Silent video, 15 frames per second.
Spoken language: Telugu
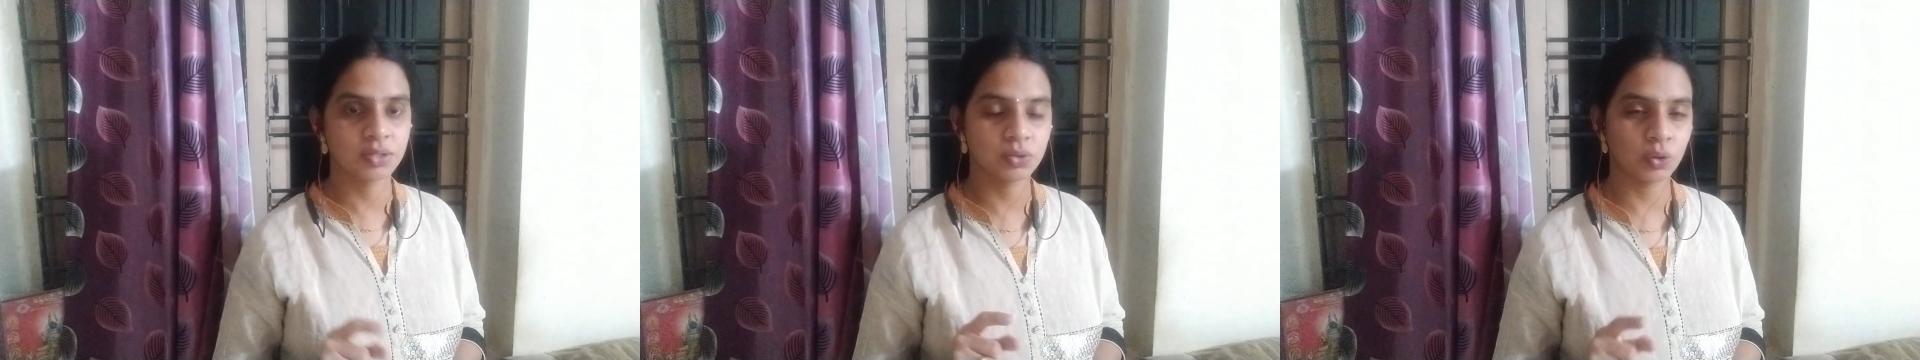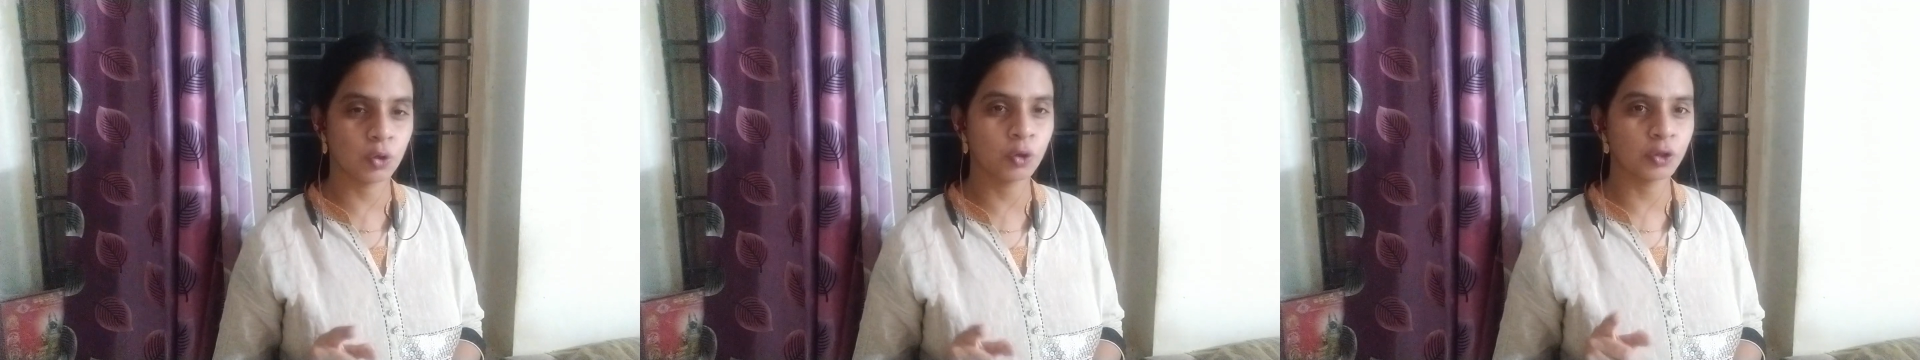
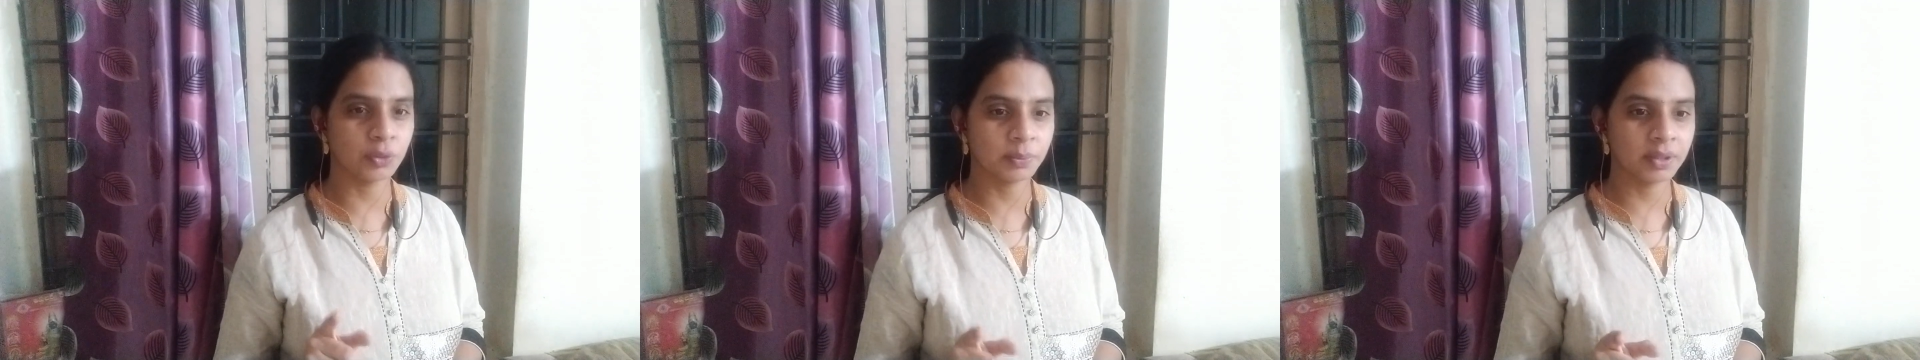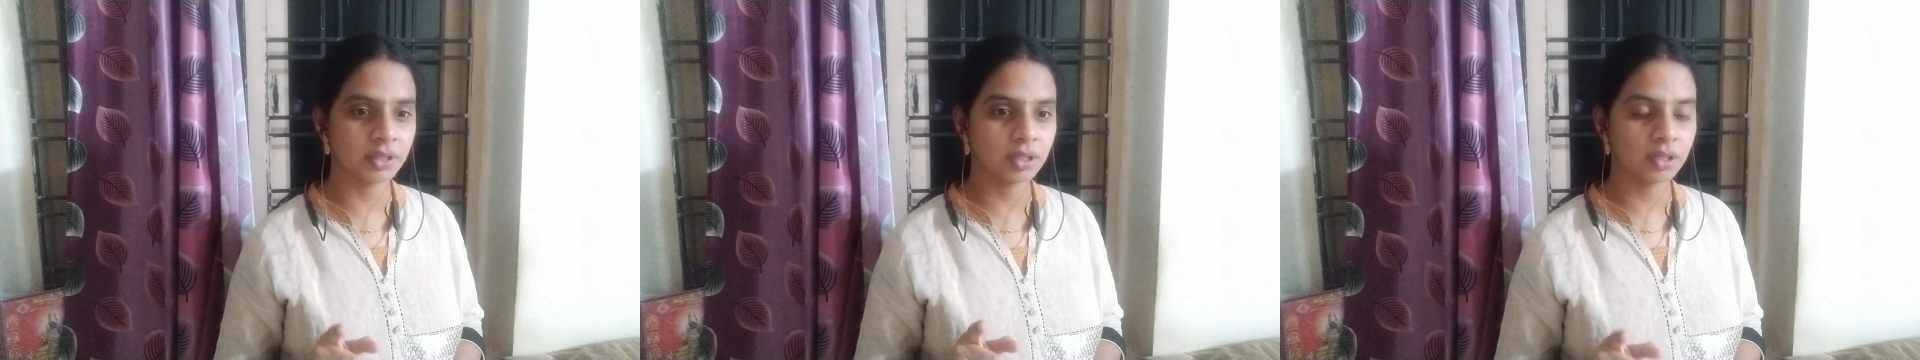సో
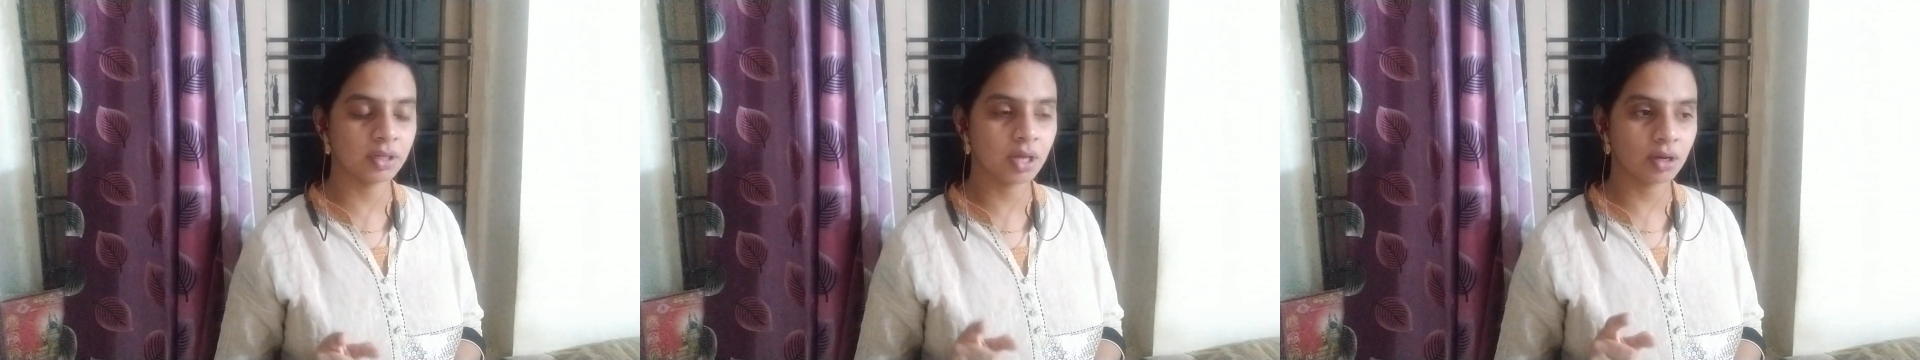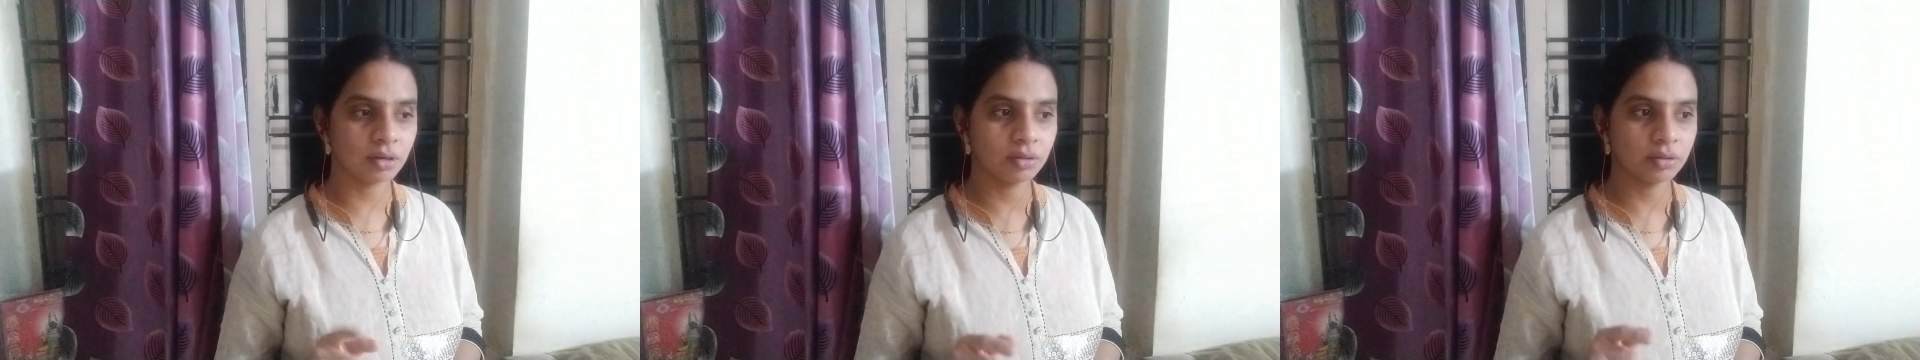కొంతమంది
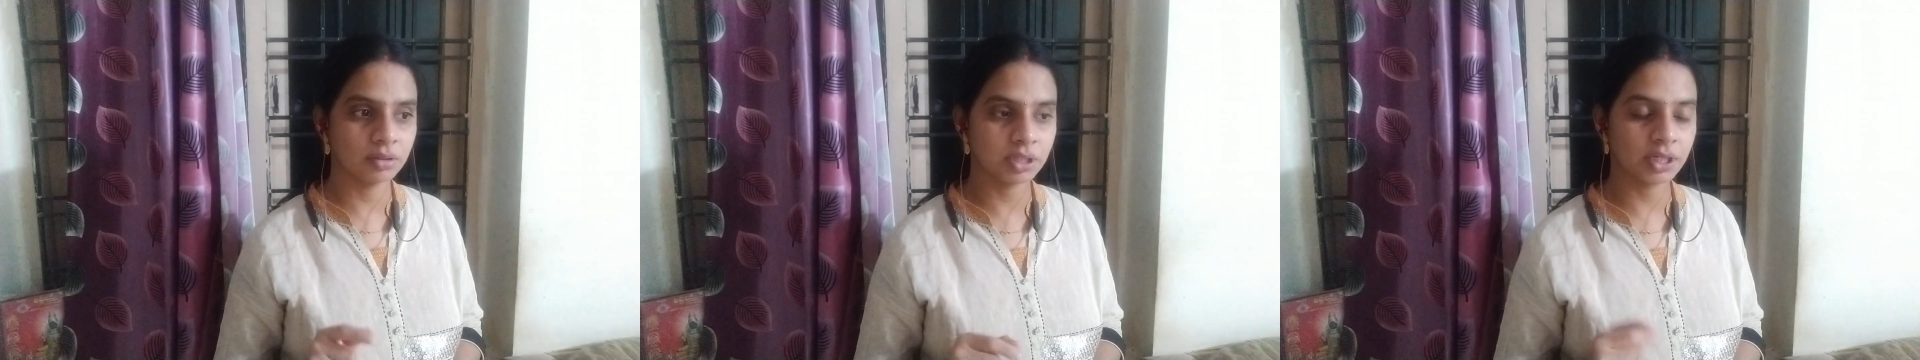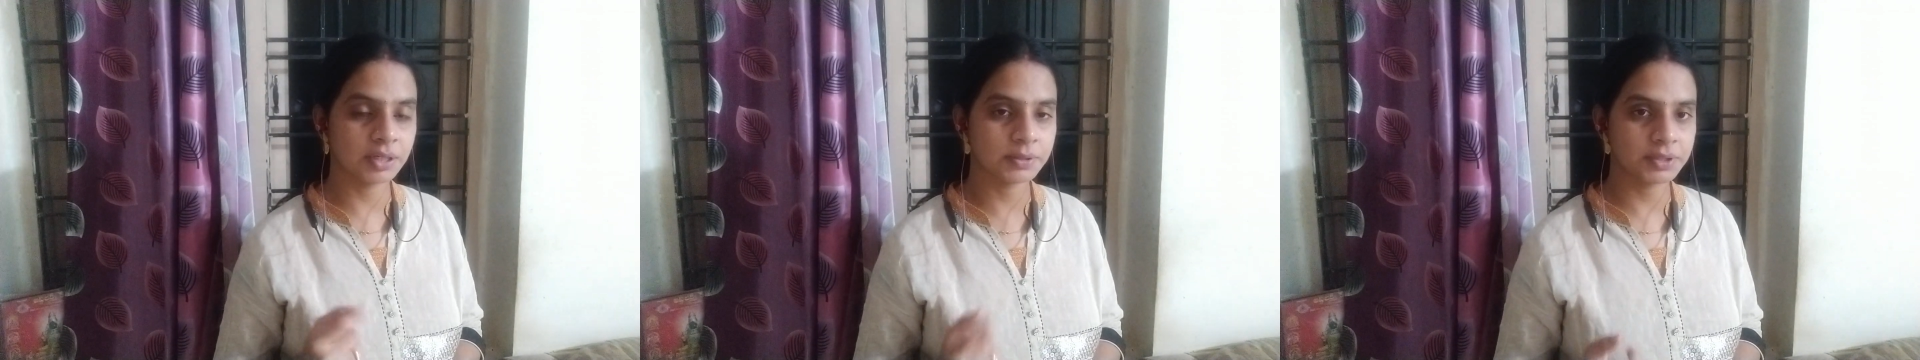నాకు
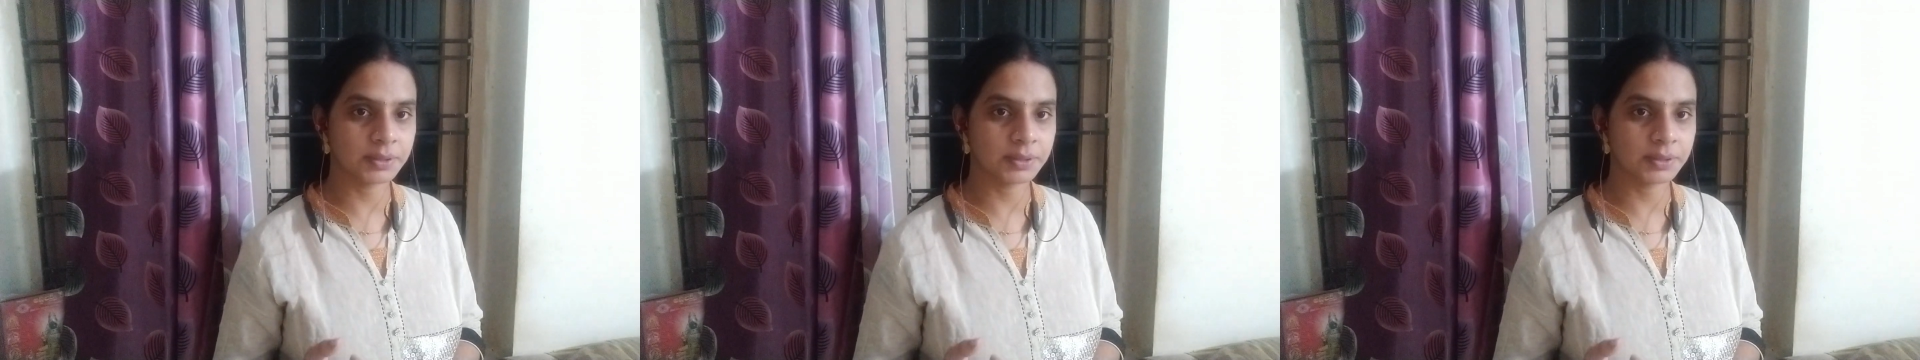నేను